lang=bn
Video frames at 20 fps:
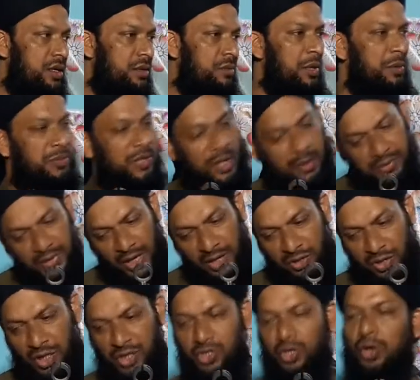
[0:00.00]
ইমাম সাহেব
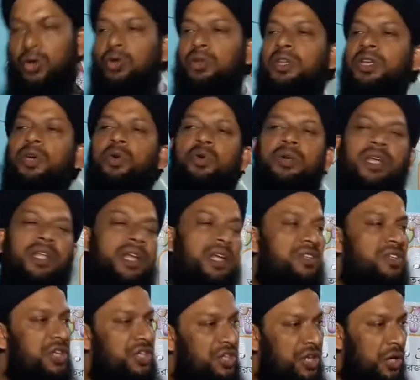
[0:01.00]
সাজদা সাহু দিয়ে উঠে
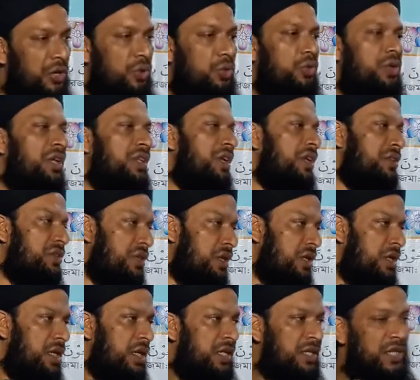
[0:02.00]
যাচ্ছে সেই উঠে যাচ্ছে
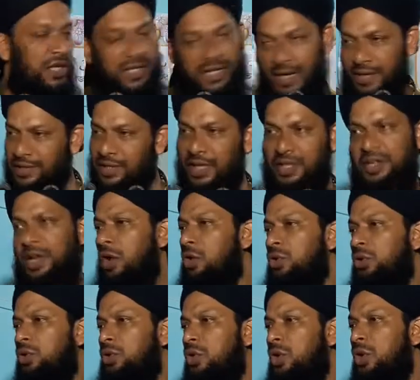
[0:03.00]
সে সাজদা
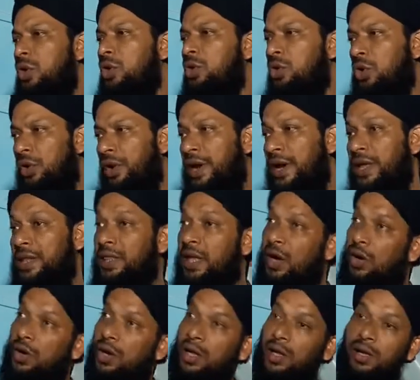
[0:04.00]
সাহু করে নাই
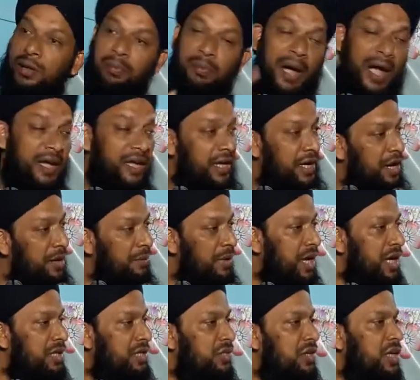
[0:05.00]
তাহলে বাকি
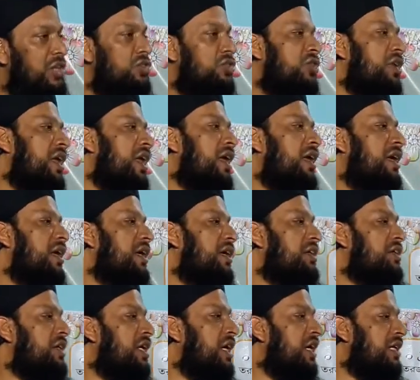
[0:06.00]
নামাজ শেষ করে
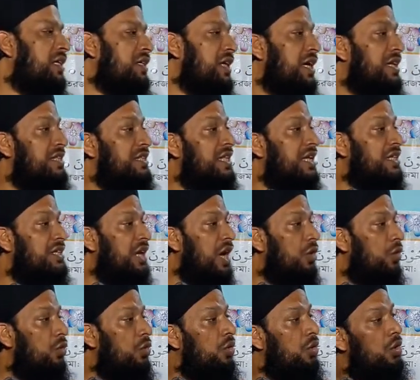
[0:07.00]
সে সাজদা
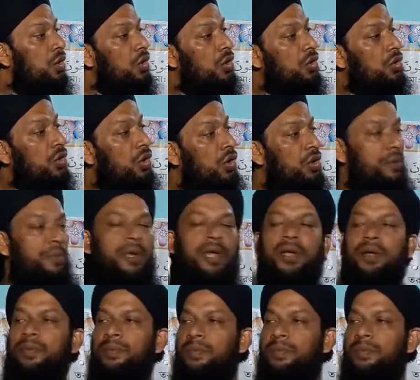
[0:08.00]
সাহু করবে